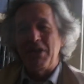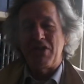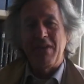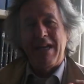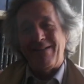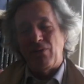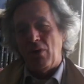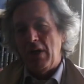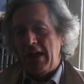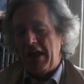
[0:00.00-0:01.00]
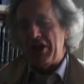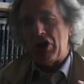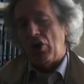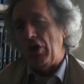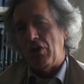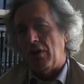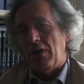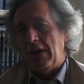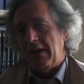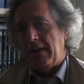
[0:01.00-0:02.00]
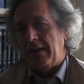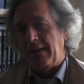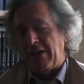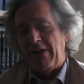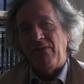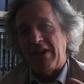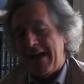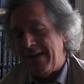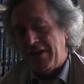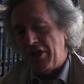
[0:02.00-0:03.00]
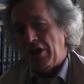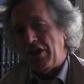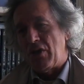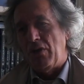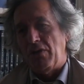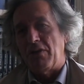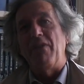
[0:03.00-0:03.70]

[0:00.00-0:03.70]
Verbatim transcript: messo in atto il solito eh, tram tran il, il, solito